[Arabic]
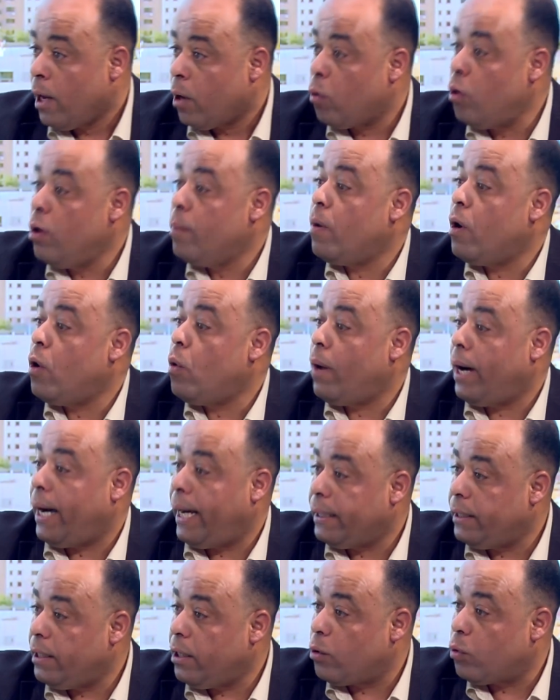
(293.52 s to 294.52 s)
كل ما هو
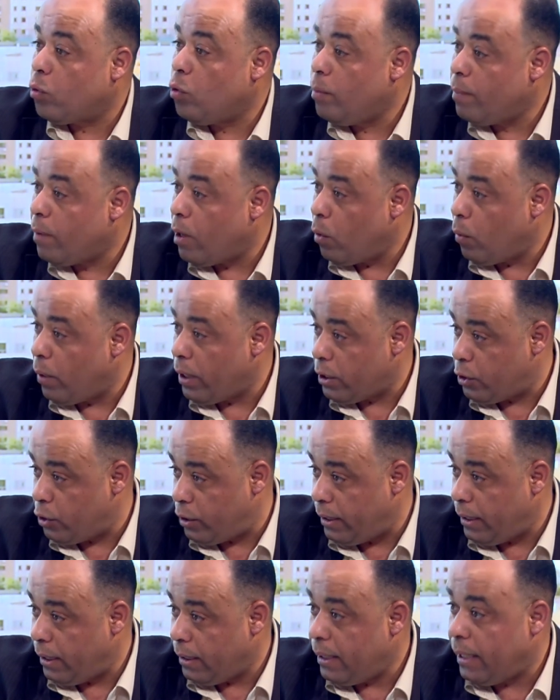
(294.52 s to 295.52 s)
حديث كل ما هو
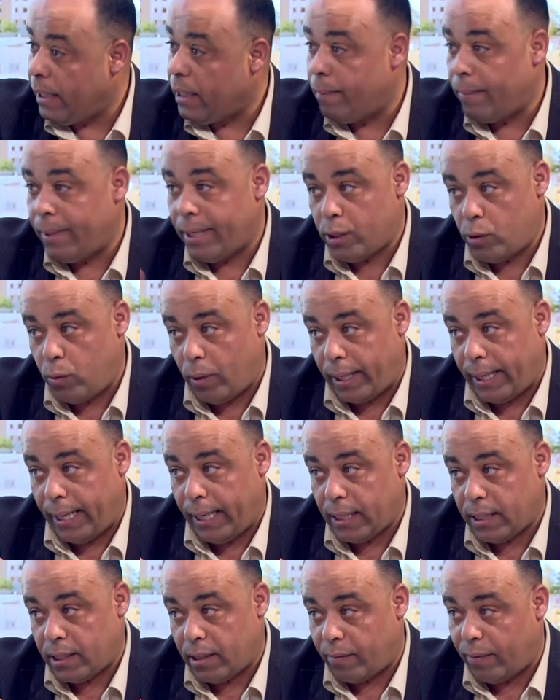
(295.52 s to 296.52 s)
جديد احنا بننزله على هي
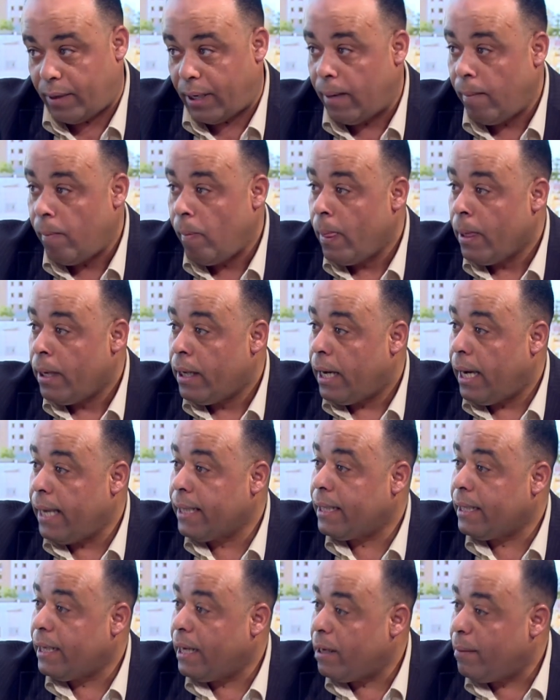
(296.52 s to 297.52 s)
الصفحه
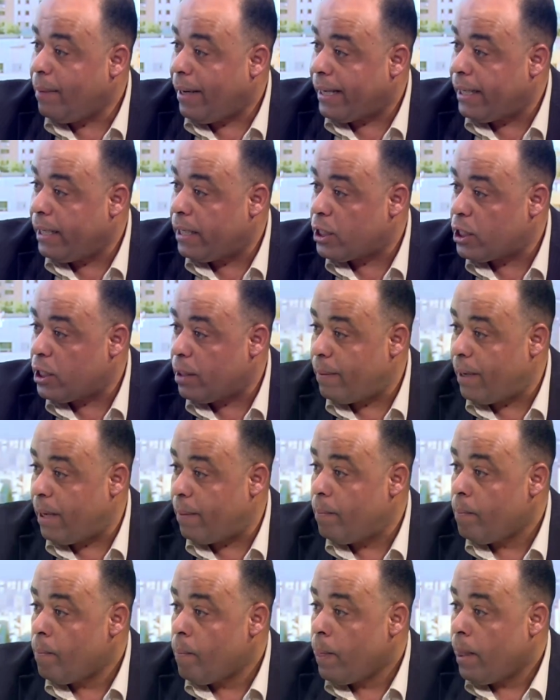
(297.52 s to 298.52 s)
ايضا انا بحكي للشباب
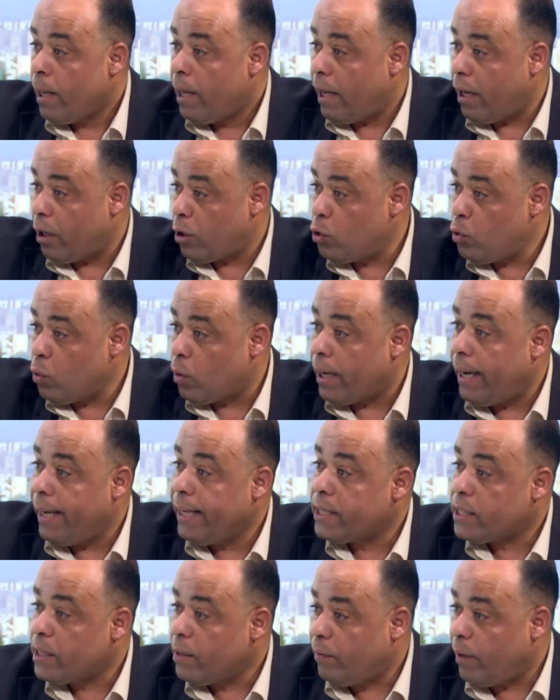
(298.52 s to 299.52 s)
ارجوك هي
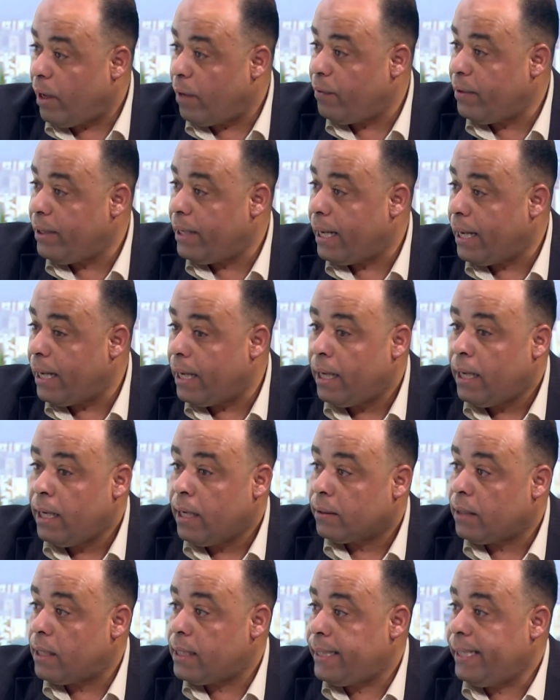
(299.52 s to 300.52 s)
الصفحه فيها
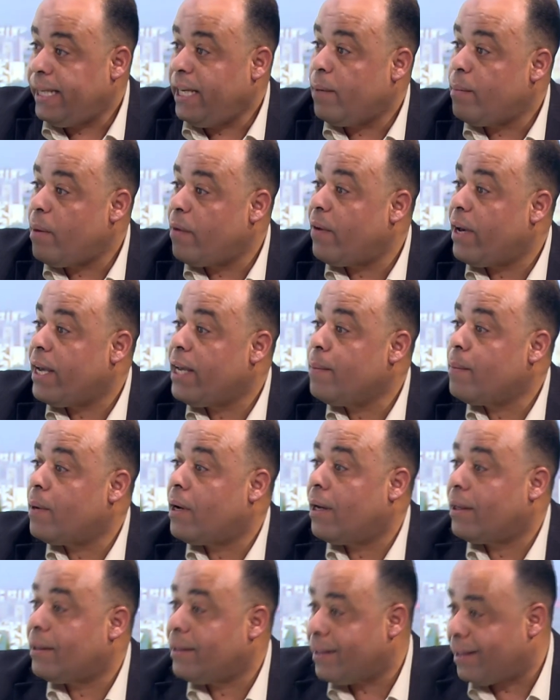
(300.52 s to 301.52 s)
تصحيح مفاهيم
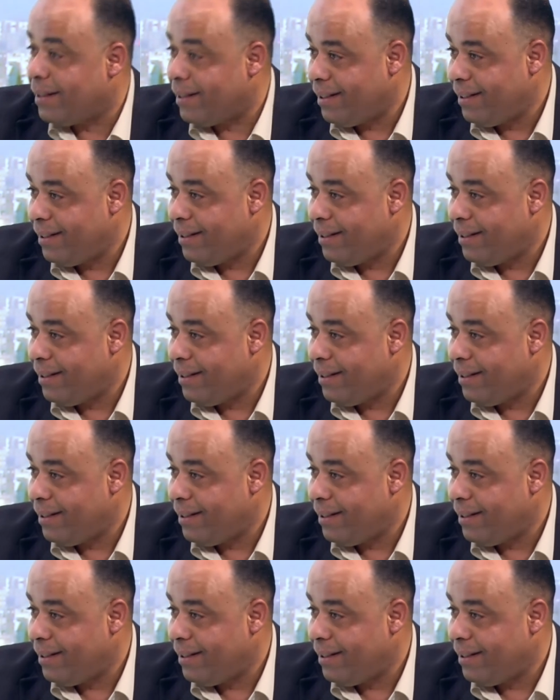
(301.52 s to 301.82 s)
خاطئه